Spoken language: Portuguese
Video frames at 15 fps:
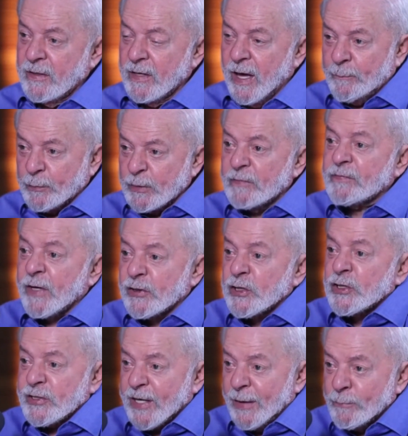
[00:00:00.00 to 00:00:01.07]
É por isso que a
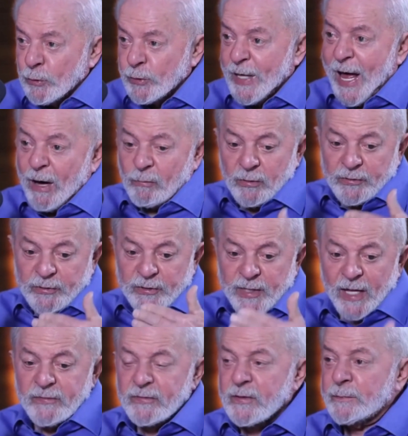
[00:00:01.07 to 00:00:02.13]
gente quer mudar a
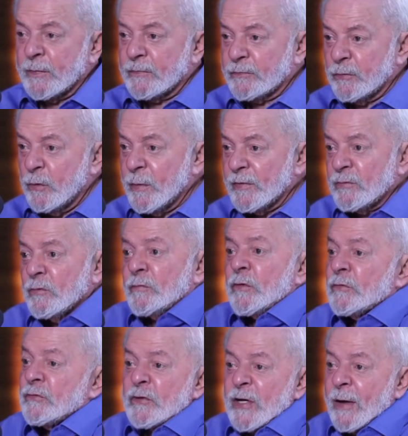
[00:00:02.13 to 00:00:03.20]
quantidade de pessoas e o
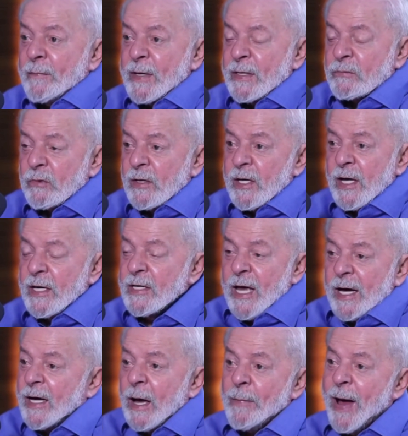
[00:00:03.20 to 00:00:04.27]
funcionamento e
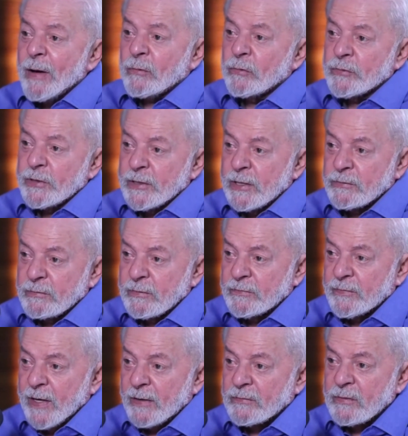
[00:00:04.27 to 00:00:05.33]
acabar com o direito de
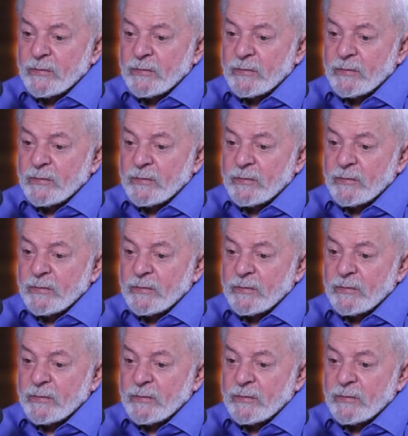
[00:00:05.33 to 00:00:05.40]
veto.